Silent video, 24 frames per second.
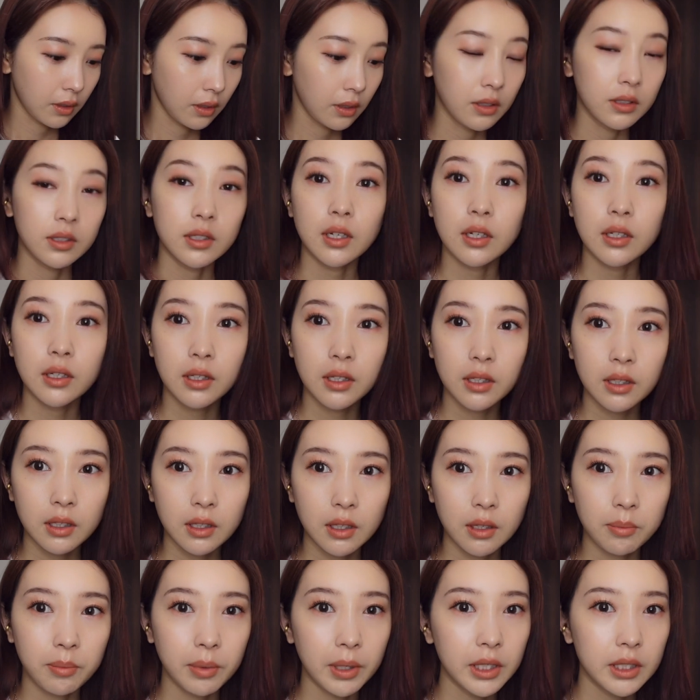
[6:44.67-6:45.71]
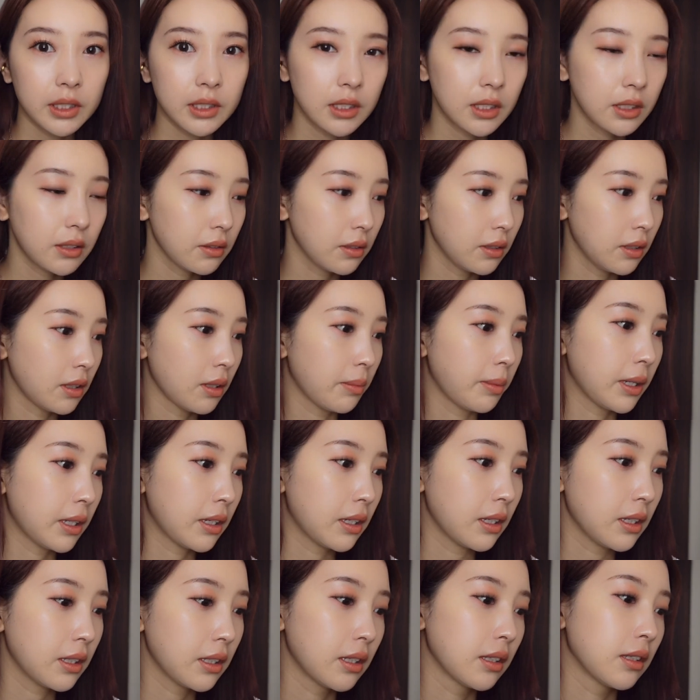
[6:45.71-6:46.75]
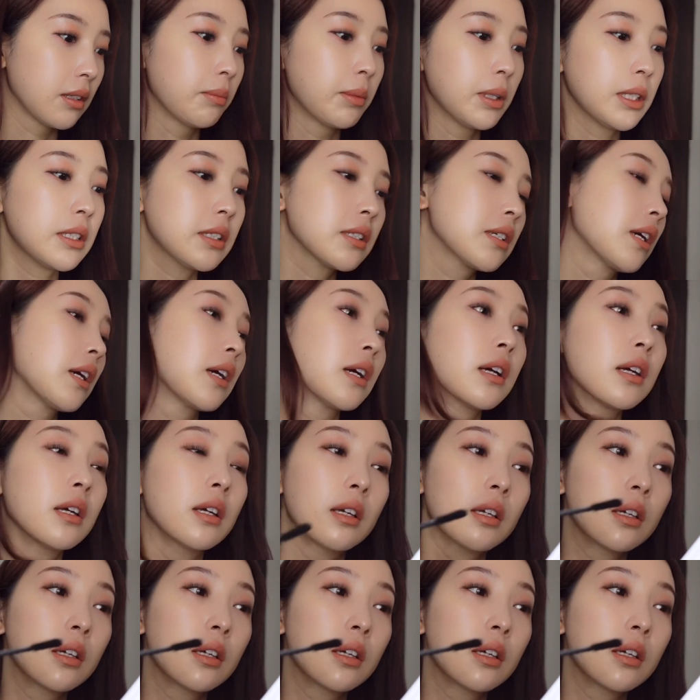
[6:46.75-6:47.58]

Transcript: 最近ねパリジェンヌ行ったばっかりなんでまつげ